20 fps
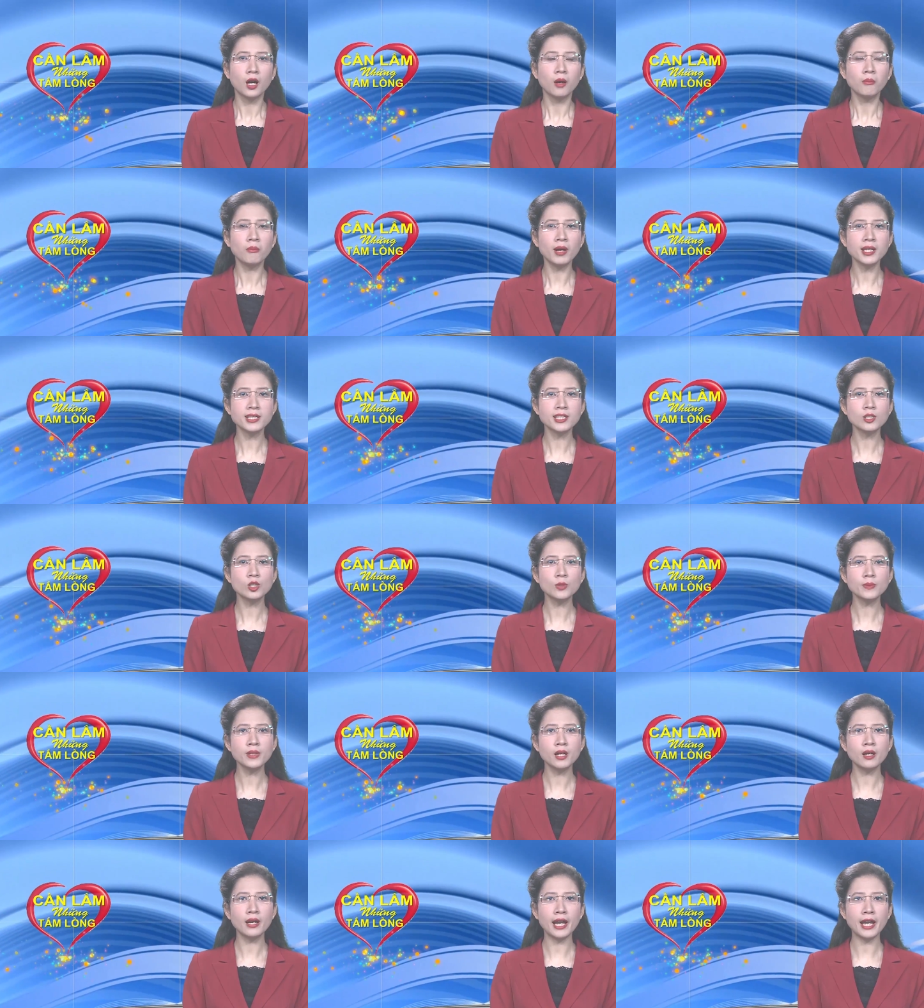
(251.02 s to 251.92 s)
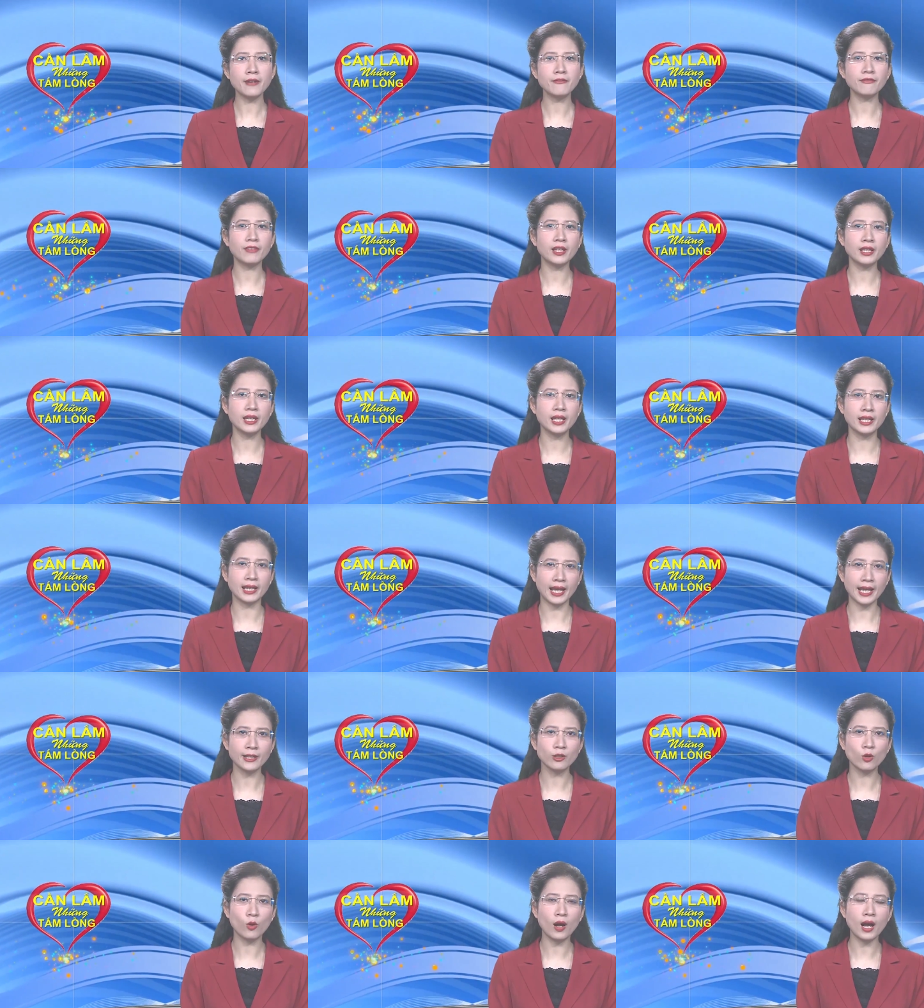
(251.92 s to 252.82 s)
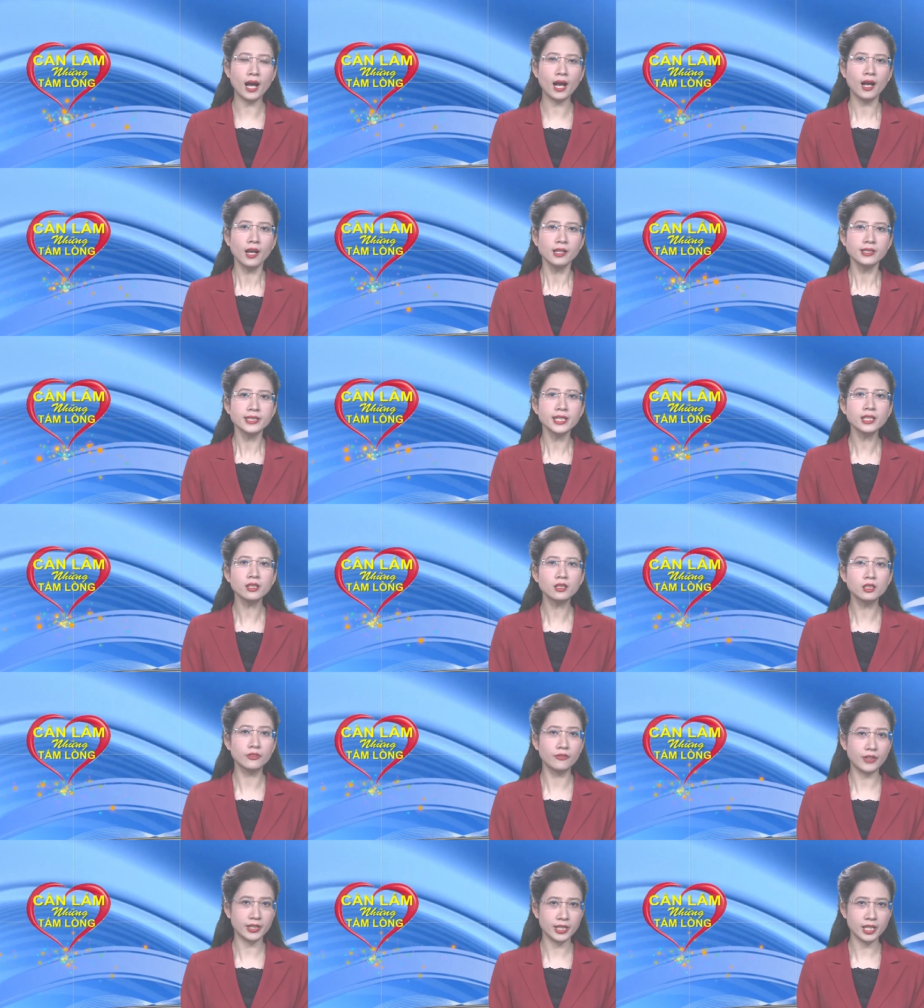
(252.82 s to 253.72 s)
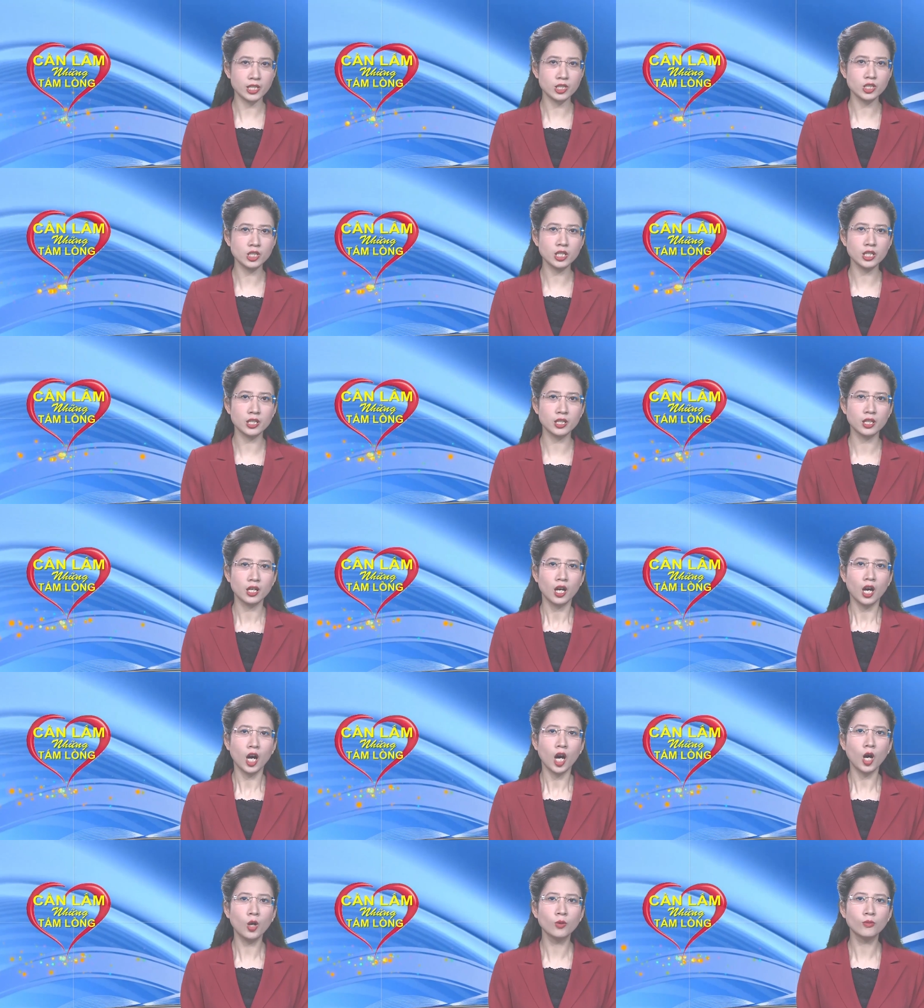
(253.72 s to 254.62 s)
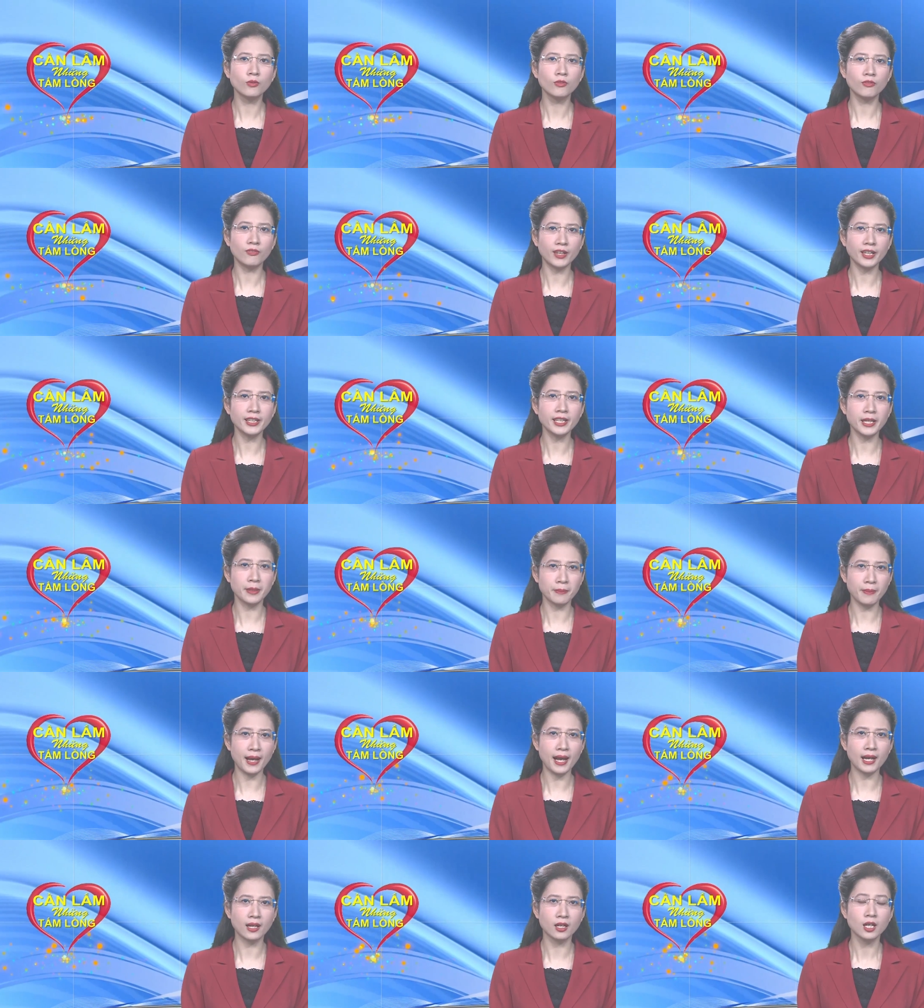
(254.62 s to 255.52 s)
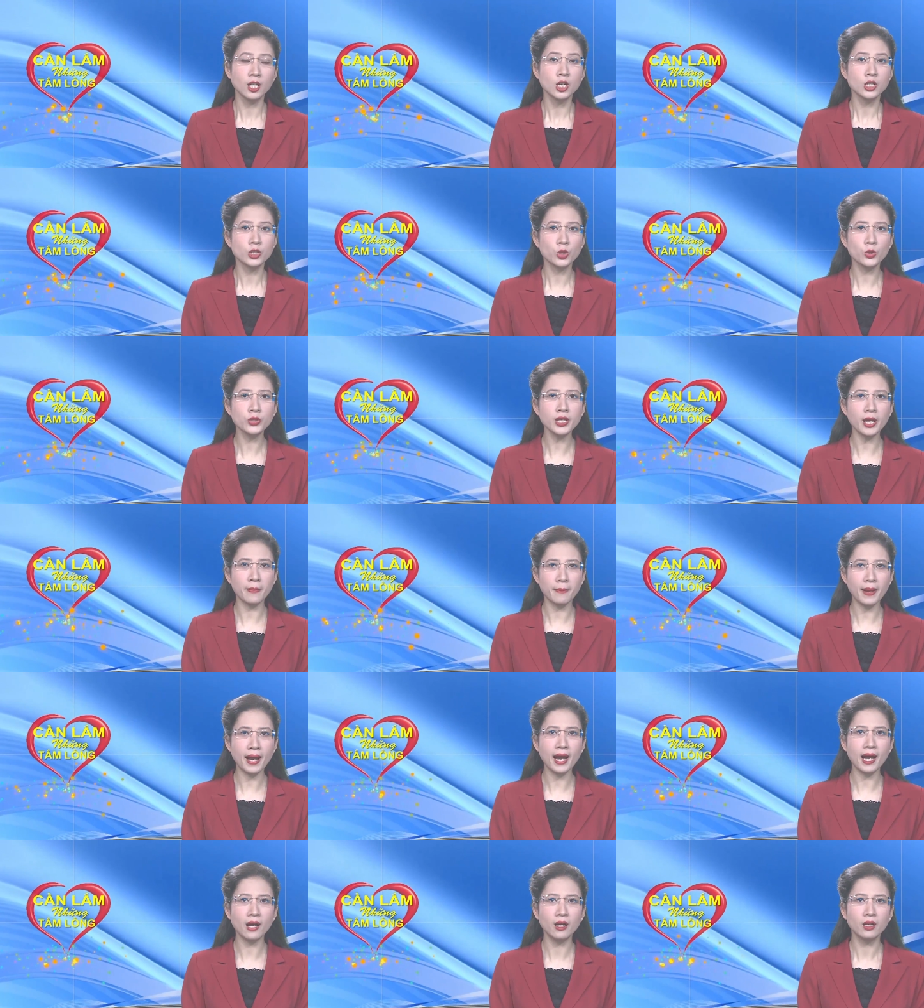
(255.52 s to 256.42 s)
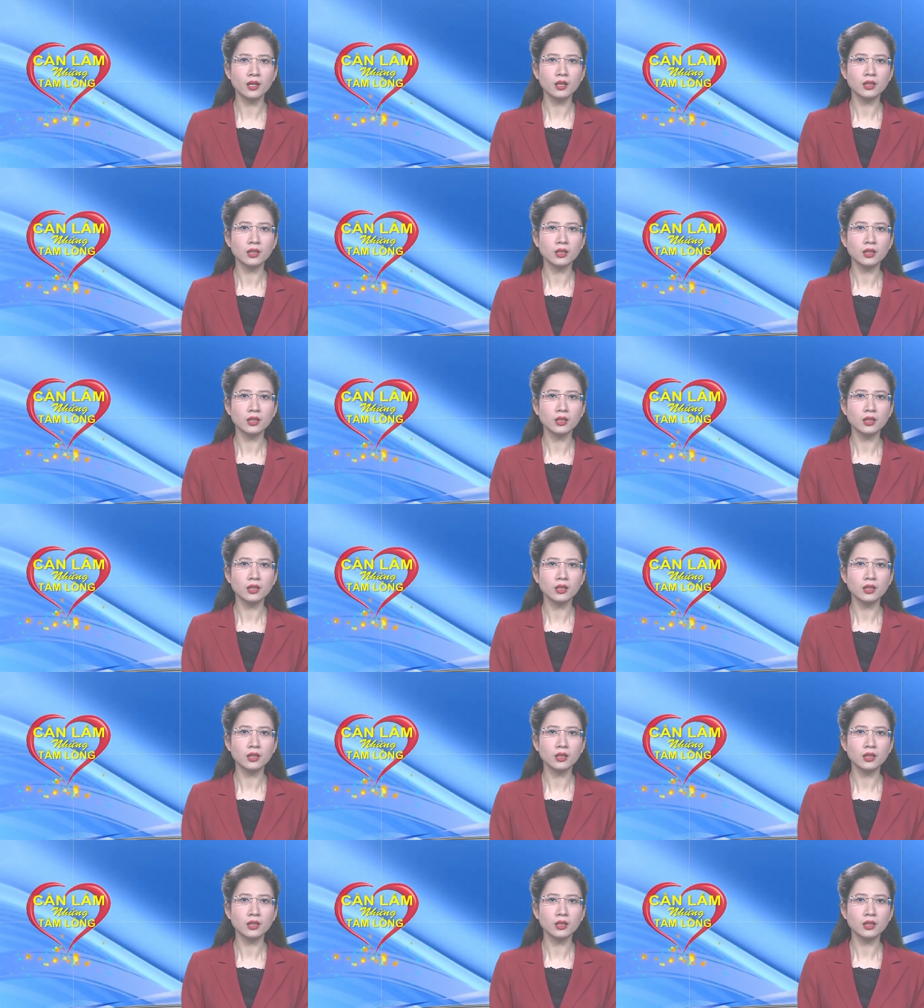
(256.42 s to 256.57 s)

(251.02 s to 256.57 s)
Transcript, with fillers: Mọi sự giúp đỡ em Văn Đình Anh Khoa xin gửi về địa chỉ ông Văn Đình Bảng, số nhà 3,